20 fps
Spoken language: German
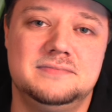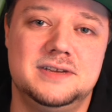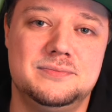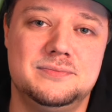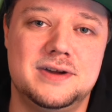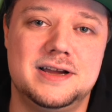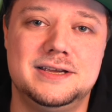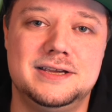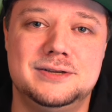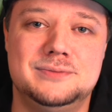
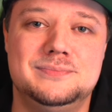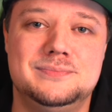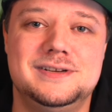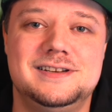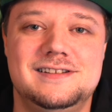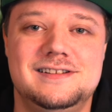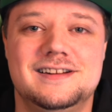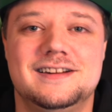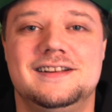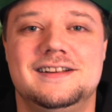immerhin
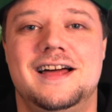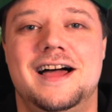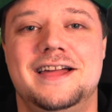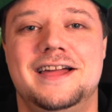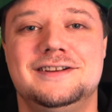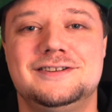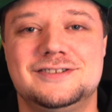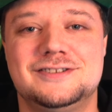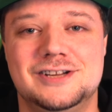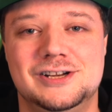mittleren
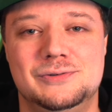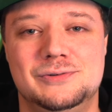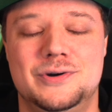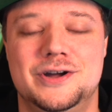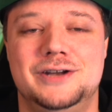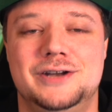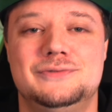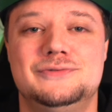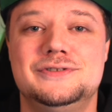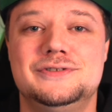
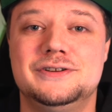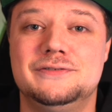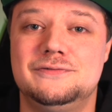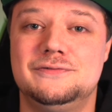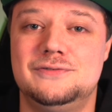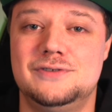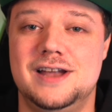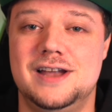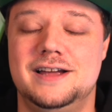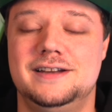Einstellungen und in
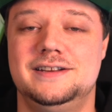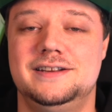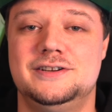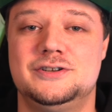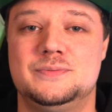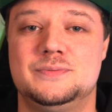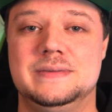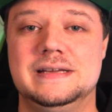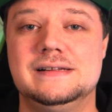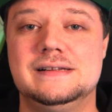Full HD
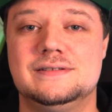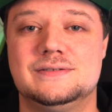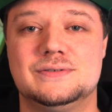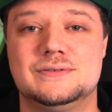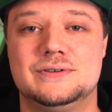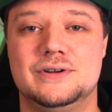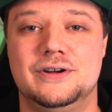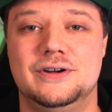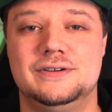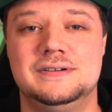spielen
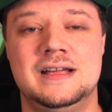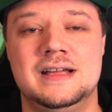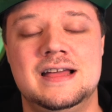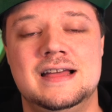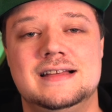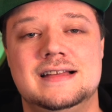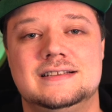zu können,